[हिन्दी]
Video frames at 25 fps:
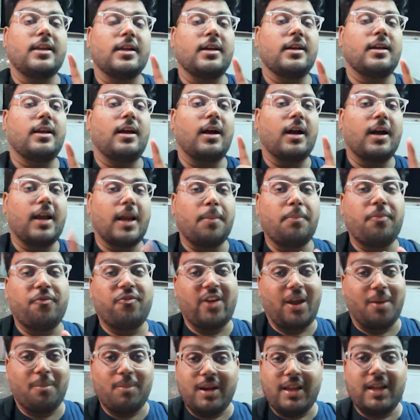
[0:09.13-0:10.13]
लेकिन अगर आप
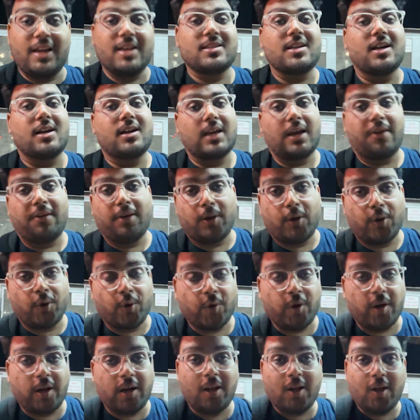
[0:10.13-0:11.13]
फैमिली के साथ ट्रैवल
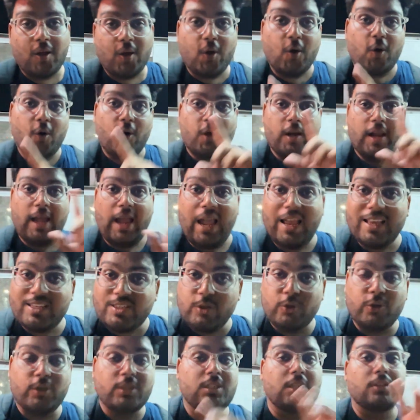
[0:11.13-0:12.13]
करोगे ना और
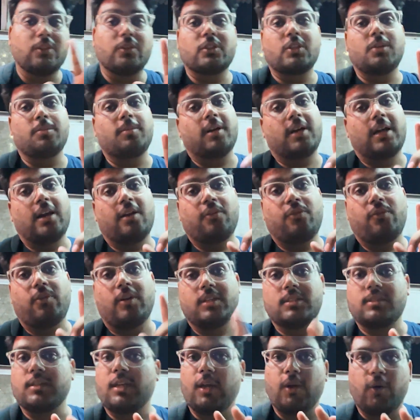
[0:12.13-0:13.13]
ऐसी कोई सिचुएशन में अगर आप
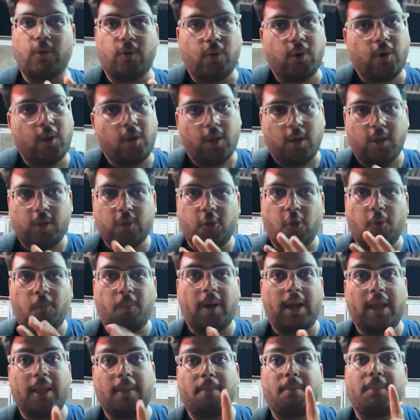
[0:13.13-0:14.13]
फंस गए हो तो
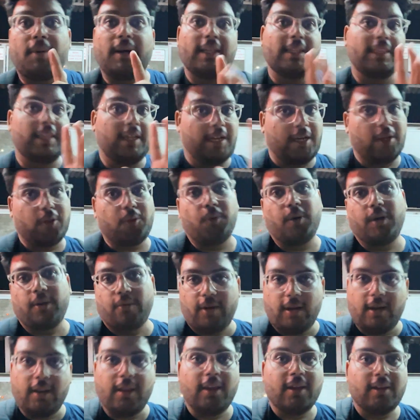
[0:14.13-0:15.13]
भाई बड़ी दिक्कत होने
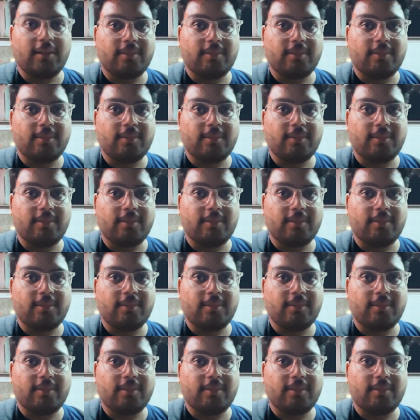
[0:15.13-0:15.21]
वाली